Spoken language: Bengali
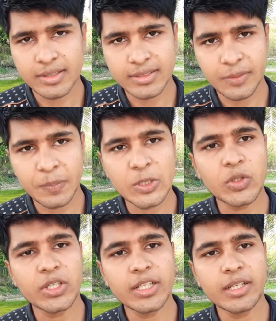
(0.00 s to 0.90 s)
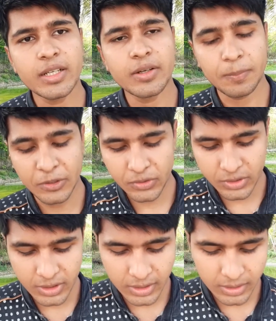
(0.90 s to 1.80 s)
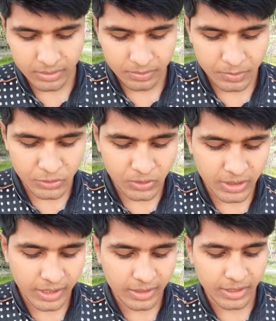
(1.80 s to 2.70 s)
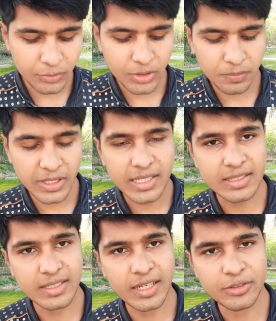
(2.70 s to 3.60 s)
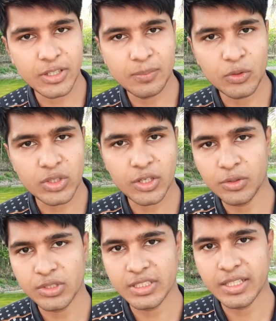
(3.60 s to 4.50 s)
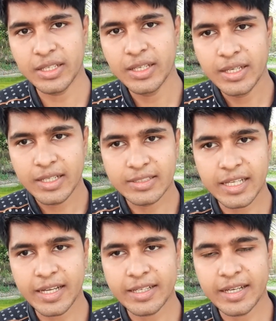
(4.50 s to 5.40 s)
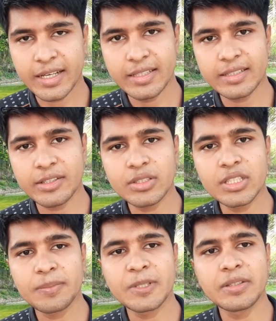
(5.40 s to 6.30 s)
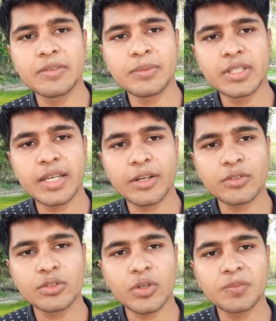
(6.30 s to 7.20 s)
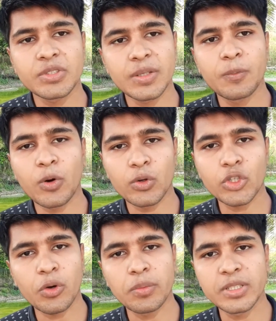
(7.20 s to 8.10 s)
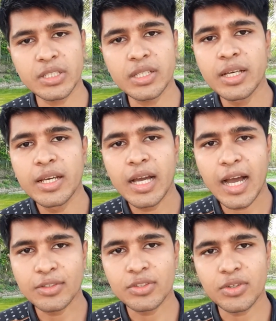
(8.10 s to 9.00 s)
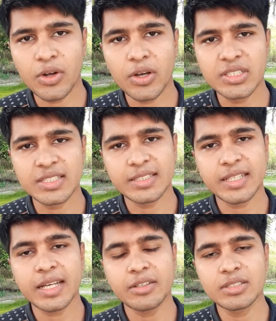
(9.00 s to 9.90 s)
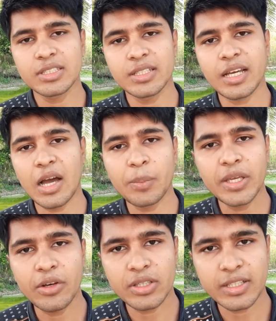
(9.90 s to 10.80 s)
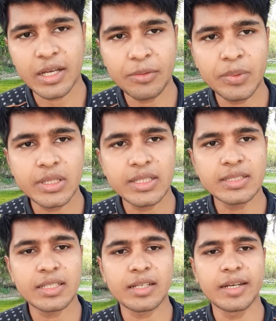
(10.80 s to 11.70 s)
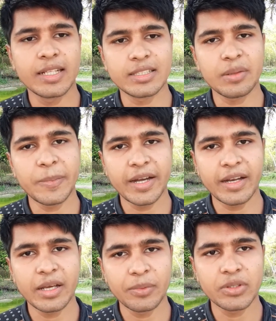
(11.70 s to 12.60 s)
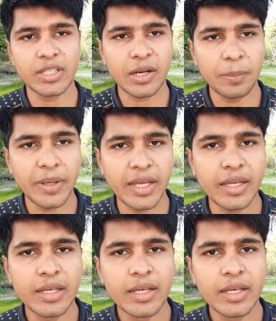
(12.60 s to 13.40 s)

যে পিটোরিয়া পিটোরিয়া পিটোরিয়ার ইউনিয়ন বিল্ডিংসে আসলে মুক্তাঙ্গন যে জায়গাটা এটা হচ্ছে পৃথিবীর মধ্যে এখন সবচেয়ে বড় সমাবেশের আয়োজন করা হয়েছে যেখানে হচ্ছে আমি অর্থাৎ আমি বলতে যেটা নেলসন ম্যান্ডেলা এবং তার মেয়ে